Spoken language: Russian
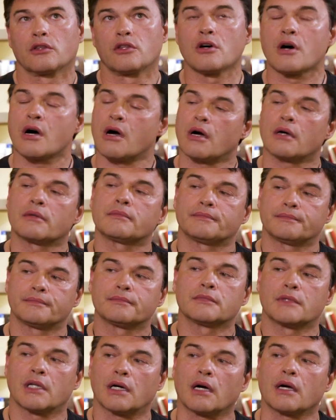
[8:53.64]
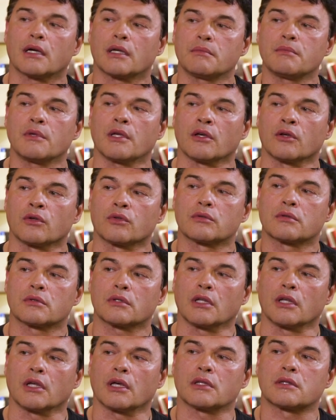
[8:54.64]
Да, да, имеют.
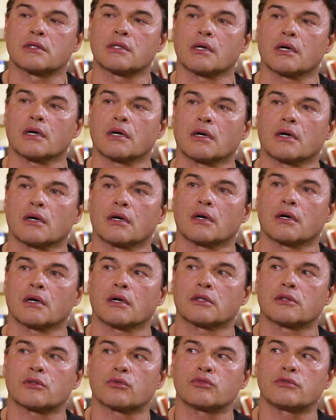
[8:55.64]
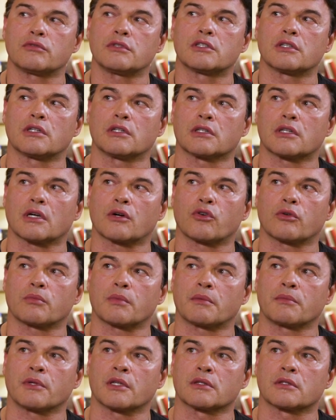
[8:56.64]
И это, это удивительный такой
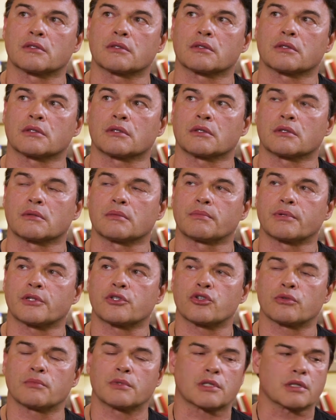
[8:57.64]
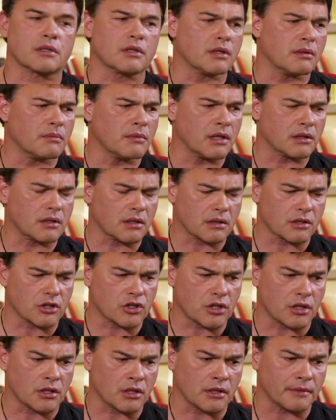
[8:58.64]
момент. Э, Причем это не имеет
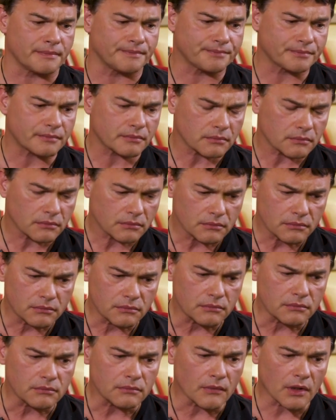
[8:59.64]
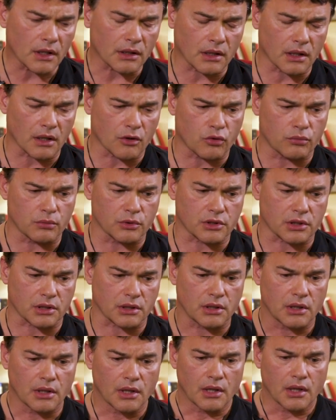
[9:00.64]
отношения к
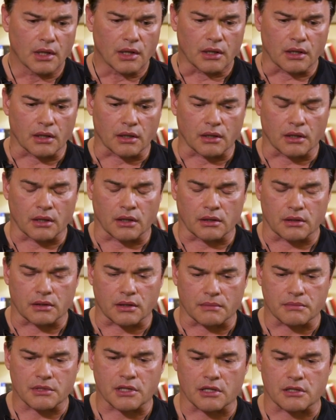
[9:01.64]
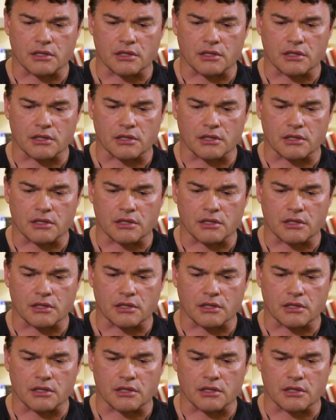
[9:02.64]
какому-то, э, там,